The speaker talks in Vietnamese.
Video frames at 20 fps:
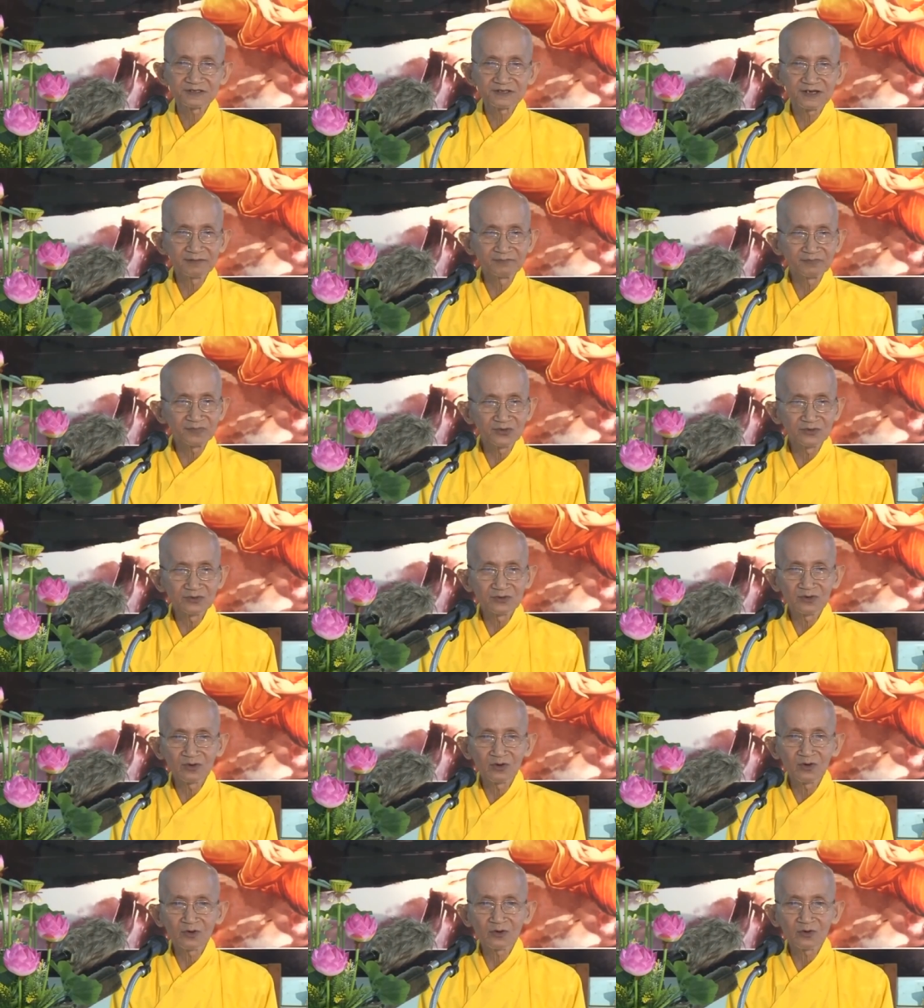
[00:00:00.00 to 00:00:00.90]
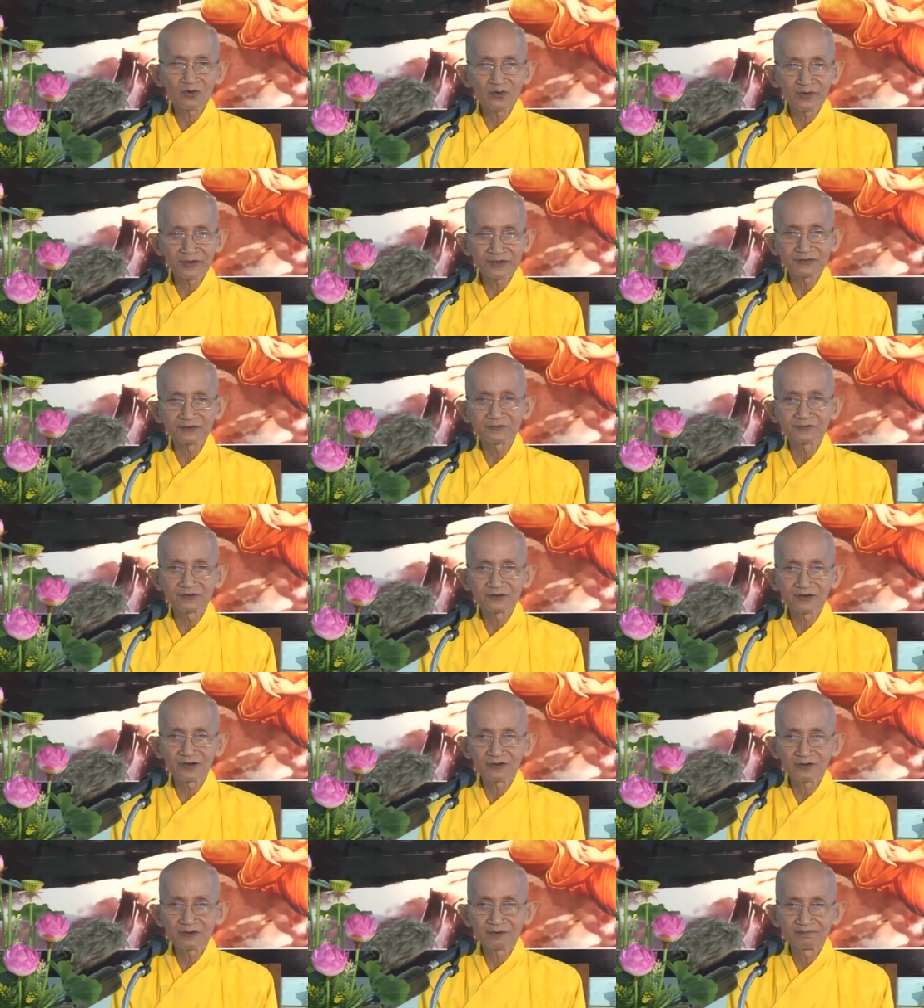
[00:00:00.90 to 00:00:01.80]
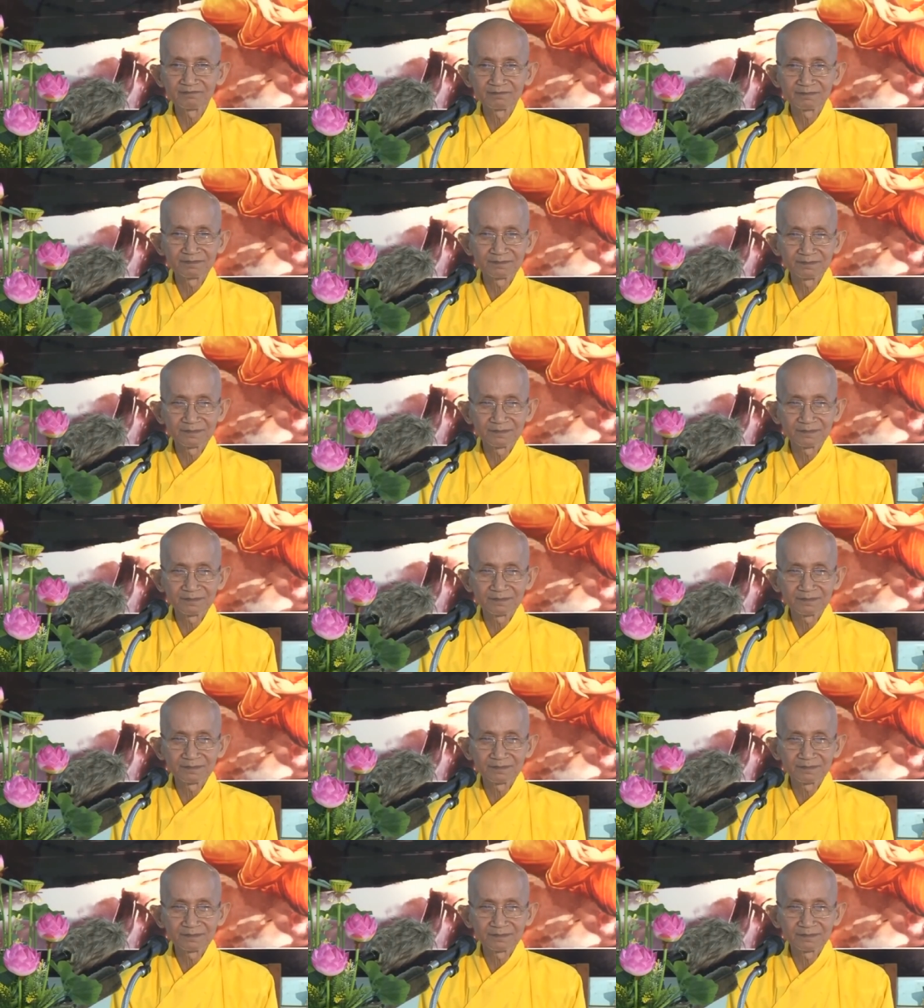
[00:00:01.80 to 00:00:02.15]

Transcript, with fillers: xem thường nó coi thường nó